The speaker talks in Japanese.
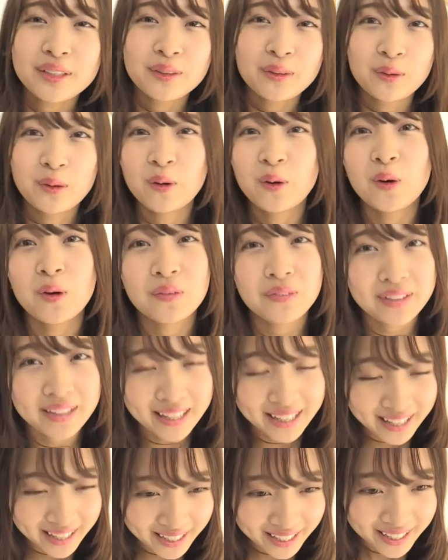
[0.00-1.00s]
のご褒美
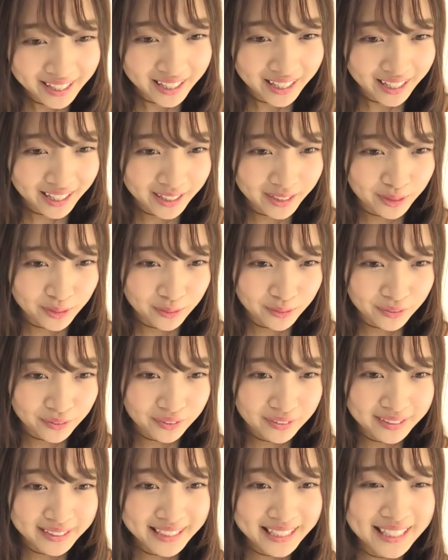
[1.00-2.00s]
であ
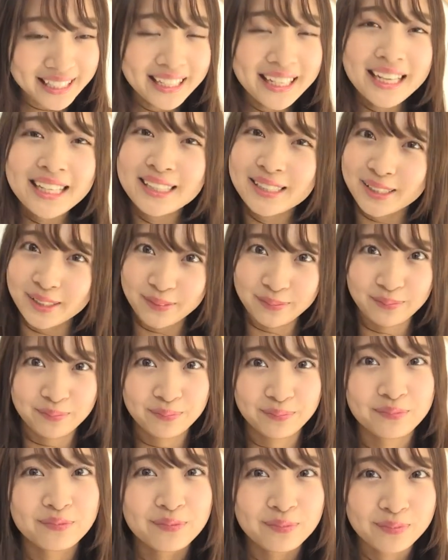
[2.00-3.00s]
のキーケース
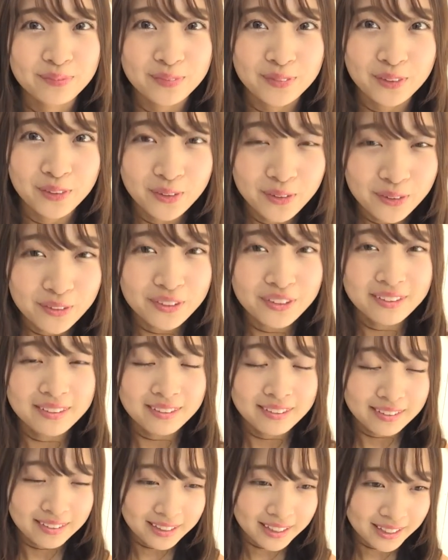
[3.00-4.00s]
を
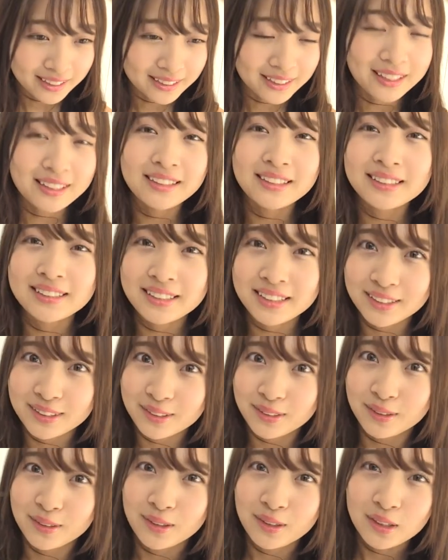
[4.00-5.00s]
買ったんですけ
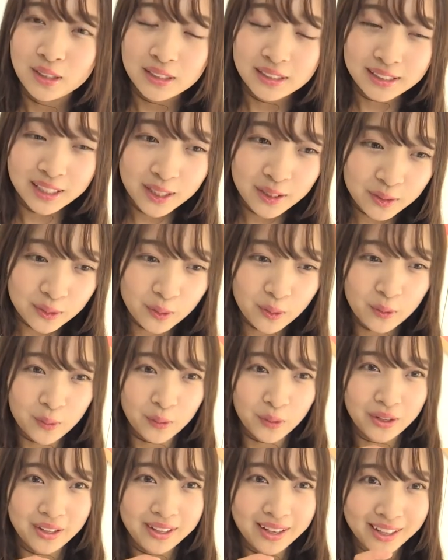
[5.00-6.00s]
どちゃんと
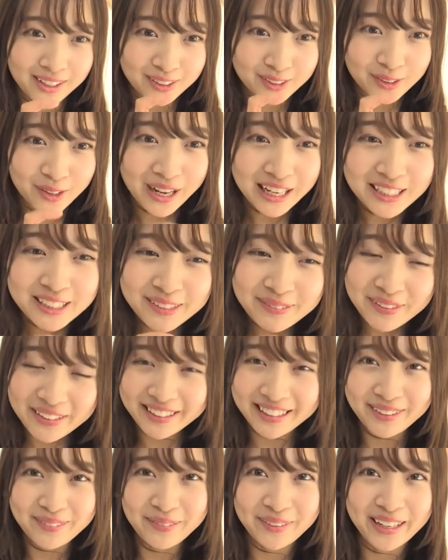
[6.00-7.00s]
あのそう初め
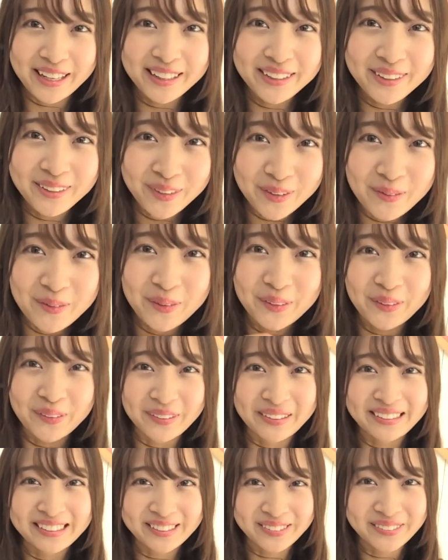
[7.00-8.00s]
てブランドのもの
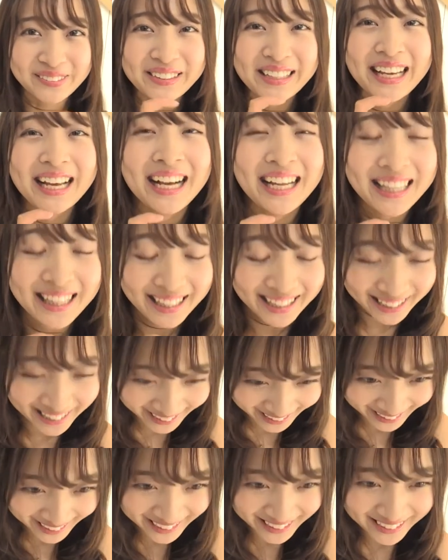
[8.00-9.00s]
をその時買っ
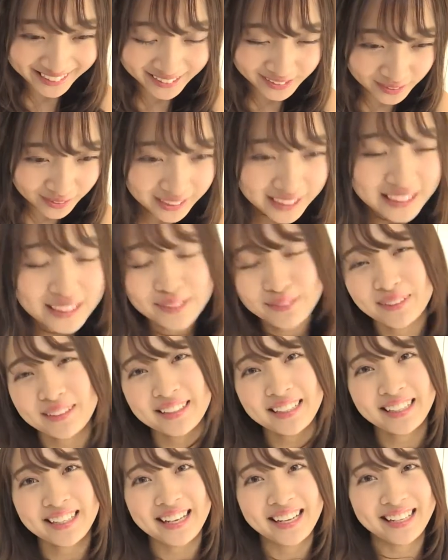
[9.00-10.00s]
てそれが一番
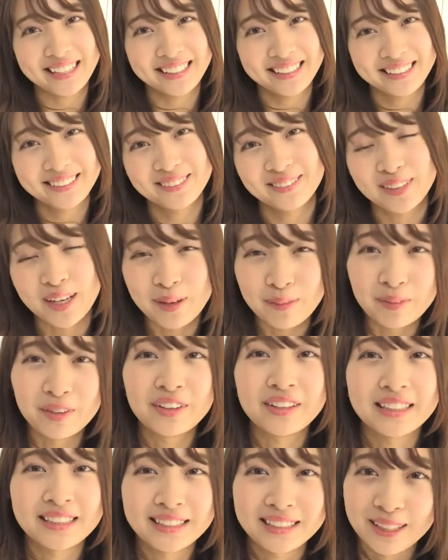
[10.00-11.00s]
高いお買い
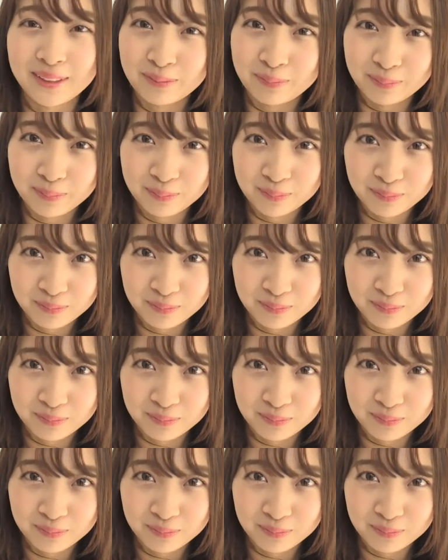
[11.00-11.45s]
物でした。